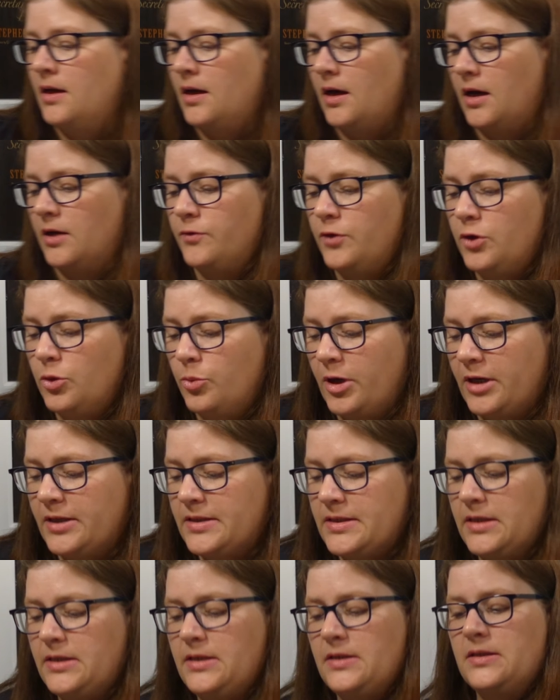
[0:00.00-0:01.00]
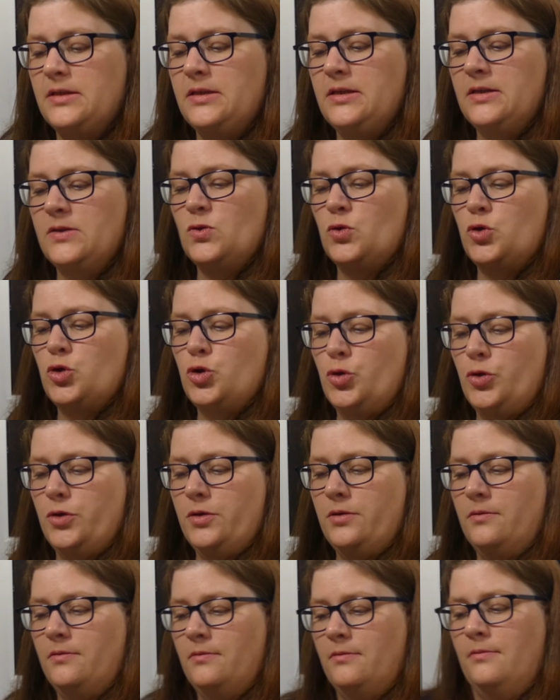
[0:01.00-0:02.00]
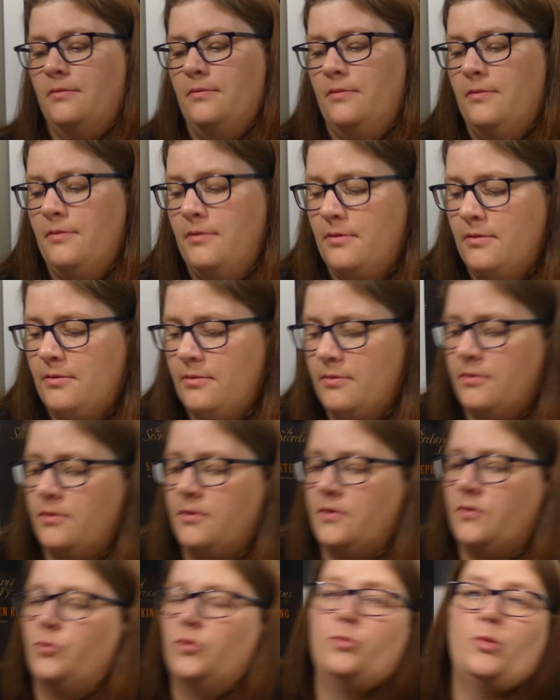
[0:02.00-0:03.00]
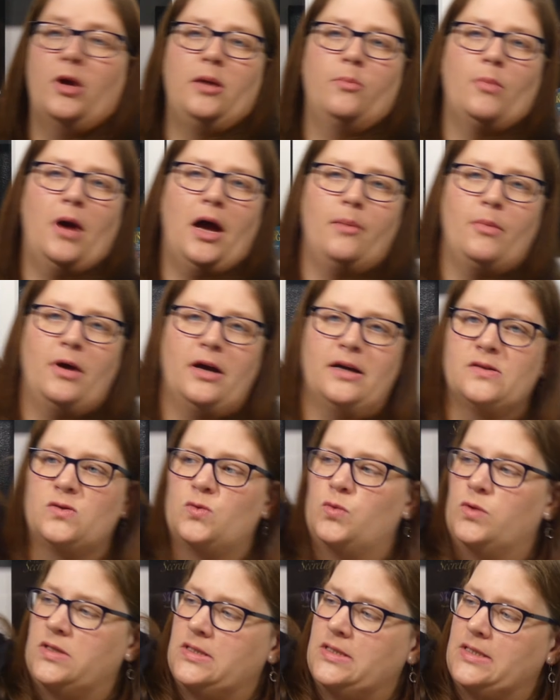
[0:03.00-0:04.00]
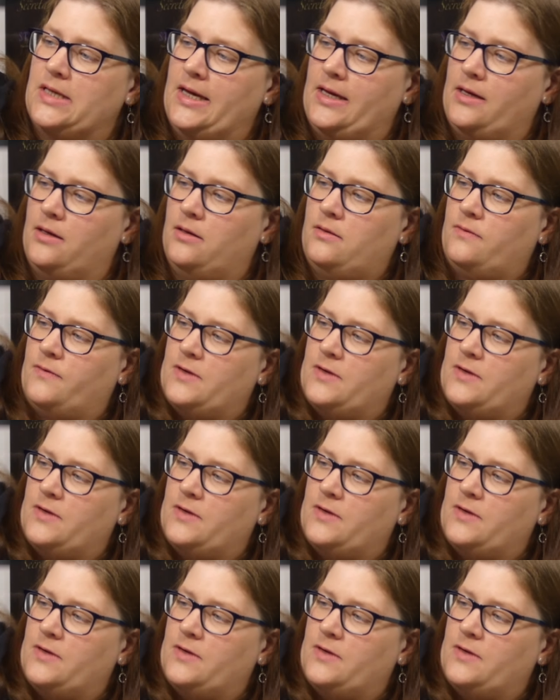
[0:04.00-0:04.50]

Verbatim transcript: Also wie ihr übrigens seht, die sind hier so schön. Das muss ich mal eben einmal ganz kurz zeigen.